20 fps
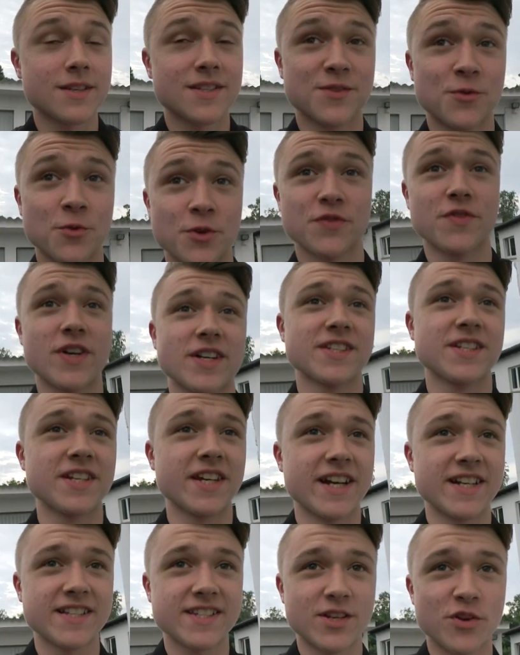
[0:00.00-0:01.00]
So, ich warte die
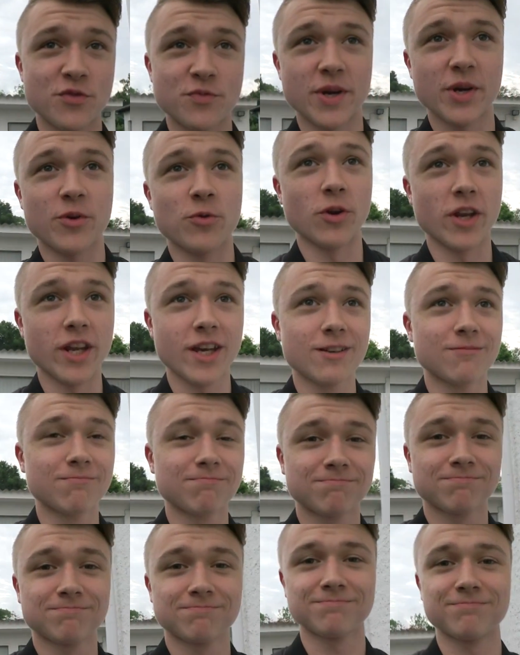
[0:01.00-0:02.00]
ganze Zeit auf meinen Kollegen.
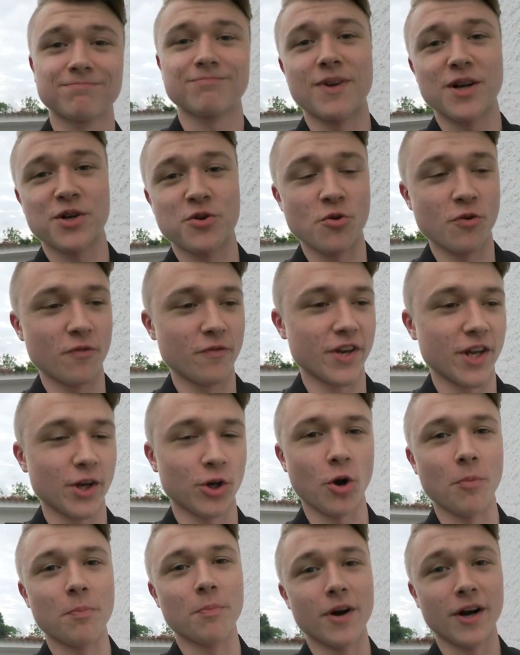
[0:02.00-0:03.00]
Mal gucken, wann er
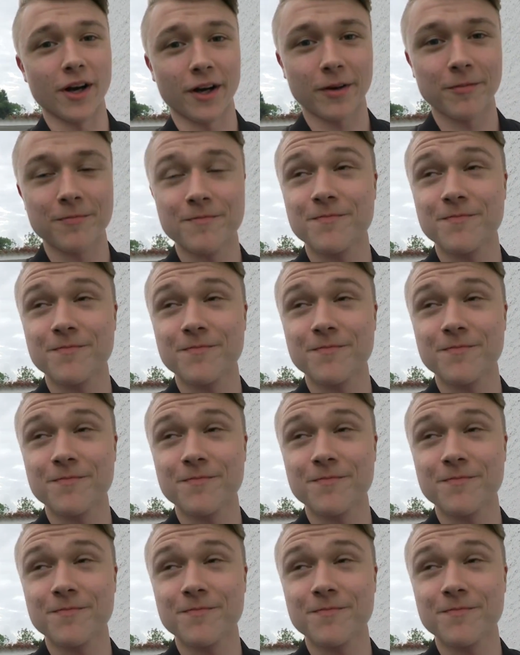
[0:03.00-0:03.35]
kommen mag.